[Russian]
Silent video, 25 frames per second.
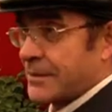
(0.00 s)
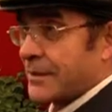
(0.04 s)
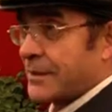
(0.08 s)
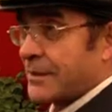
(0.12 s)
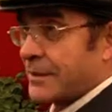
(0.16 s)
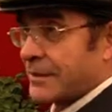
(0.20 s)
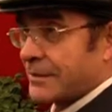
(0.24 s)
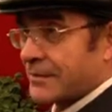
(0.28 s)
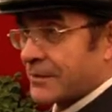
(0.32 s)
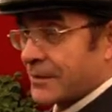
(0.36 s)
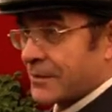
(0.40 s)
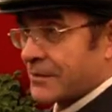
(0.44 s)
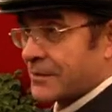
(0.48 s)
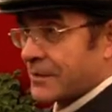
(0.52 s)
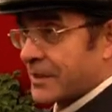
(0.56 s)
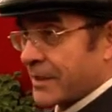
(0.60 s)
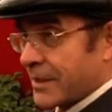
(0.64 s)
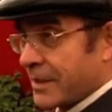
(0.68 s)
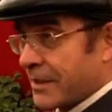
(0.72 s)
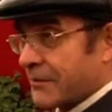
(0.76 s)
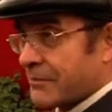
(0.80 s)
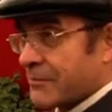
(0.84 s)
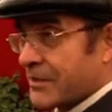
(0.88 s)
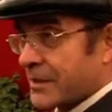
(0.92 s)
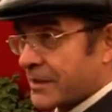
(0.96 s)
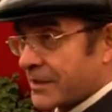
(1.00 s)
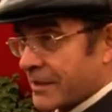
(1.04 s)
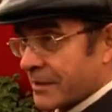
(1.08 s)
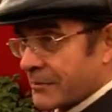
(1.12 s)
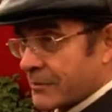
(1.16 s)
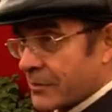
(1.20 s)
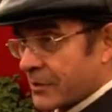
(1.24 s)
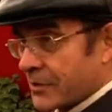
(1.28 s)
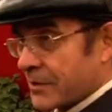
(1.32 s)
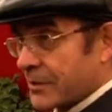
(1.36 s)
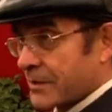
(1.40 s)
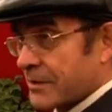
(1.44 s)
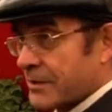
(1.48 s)
До конца в деревне
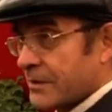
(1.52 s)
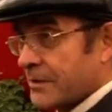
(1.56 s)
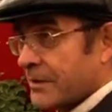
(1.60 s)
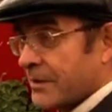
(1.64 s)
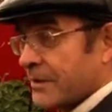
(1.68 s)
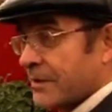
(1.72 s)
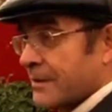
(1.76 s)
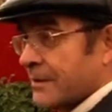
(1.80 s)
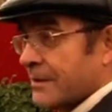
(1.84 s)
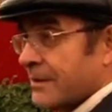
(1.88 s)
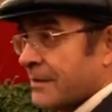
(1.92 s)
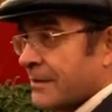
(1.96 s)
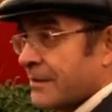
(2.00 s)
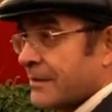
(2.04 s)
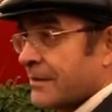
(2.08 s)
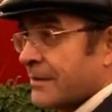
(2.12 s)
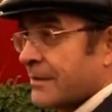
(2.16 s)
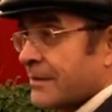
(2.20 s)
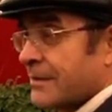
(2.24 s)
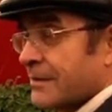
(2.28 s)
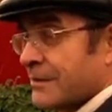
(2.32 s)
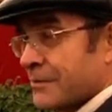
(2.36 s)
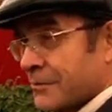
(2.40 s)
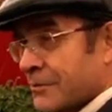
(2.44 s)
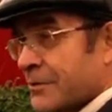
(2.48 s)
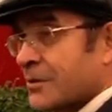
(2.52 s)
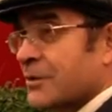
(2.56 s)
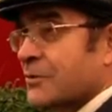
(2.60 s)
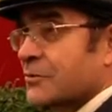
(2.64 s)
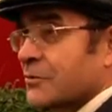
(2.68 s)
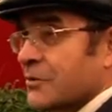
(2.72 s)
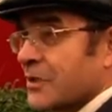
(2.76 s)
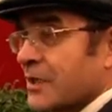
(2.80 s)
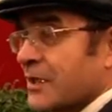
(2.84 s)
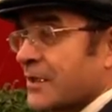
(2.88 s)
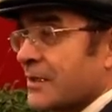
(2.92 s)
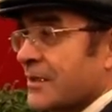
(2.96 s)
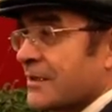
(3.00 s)
там вот. Вот
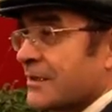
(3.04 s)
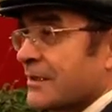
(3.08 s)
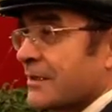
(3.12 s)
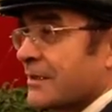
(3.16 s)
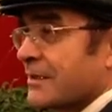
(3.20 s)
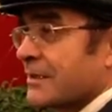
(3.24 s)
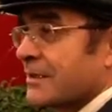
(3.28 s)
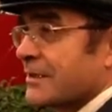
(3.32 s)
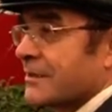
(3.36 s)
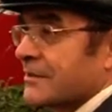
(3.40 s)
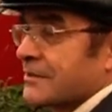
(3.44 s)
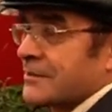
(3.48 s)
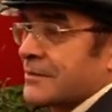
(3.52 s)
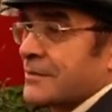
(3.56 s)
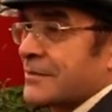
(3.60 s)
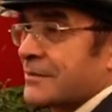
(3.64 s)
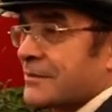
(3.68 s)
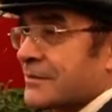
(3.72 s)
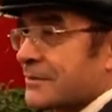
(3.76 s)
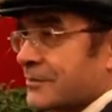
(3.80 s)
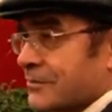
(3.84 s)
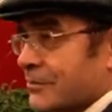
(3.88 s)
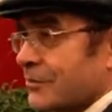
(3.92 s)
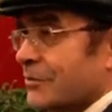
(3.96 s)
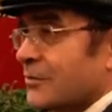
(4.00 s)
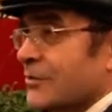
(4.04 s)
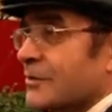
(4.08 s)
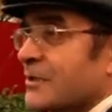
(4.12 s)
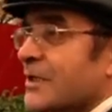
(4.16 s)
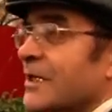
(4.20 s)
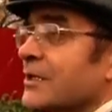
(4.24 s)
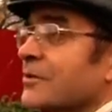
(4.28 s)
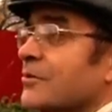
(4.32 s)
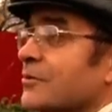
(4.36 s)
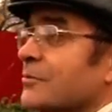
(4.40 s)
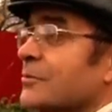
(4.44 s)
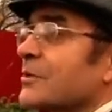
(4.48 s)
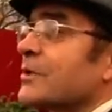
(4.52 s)
туда ходили. Ну,
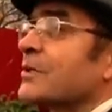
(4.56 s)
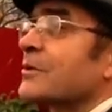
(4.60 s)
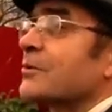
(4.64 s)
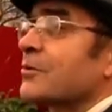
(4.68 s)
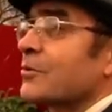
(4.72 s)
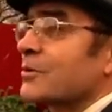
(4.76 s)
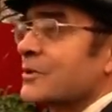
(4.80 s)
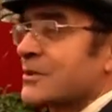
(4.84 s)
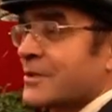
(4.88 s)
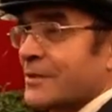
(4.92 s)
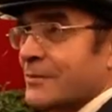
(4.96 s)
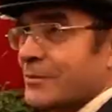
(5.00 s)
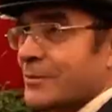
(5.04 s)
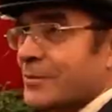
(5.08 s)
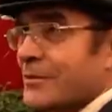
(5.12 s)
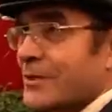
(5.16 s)
я думаю, лучше